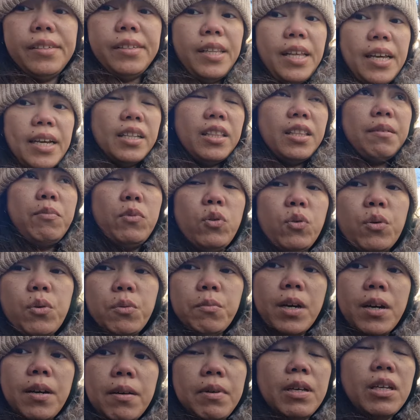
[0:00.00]
Negative to
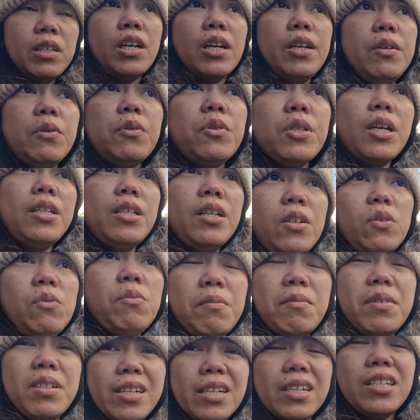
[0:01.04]
mga besh. Ayoko sanang
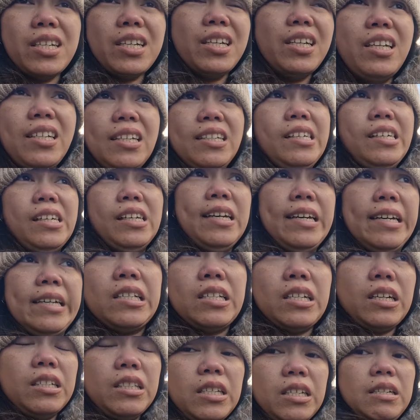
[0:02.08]
lumabas kasi ang
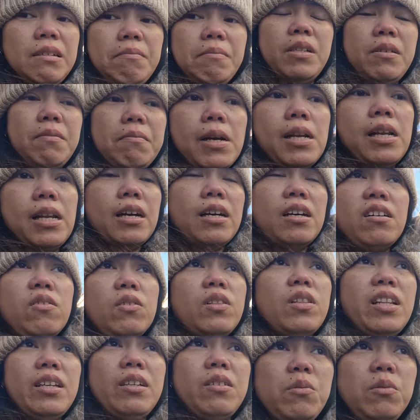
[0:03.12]
sakit na naman ng balakang
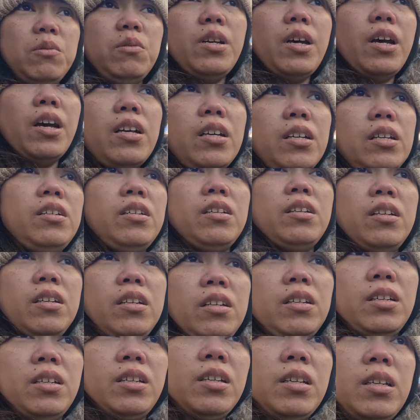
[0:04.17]
ko at likod.
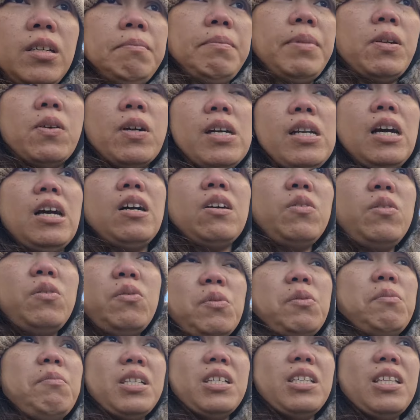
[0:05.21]
Pero
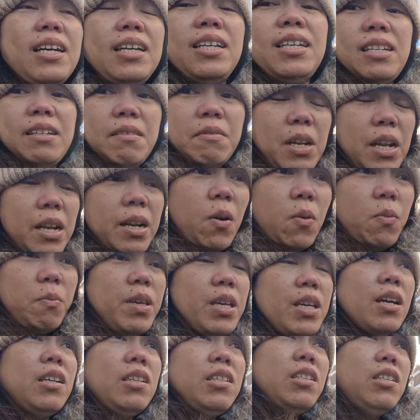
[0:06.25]
wala lumabas dahil wala na akong
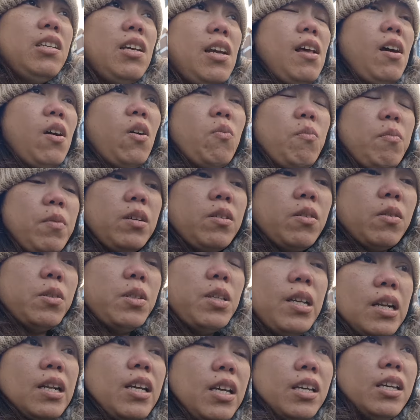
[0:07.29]
bigas, kailangan kong
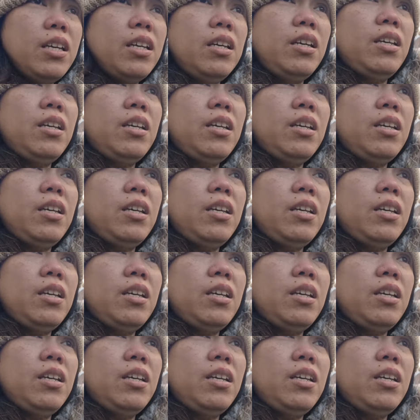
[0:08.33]
mag-grocery.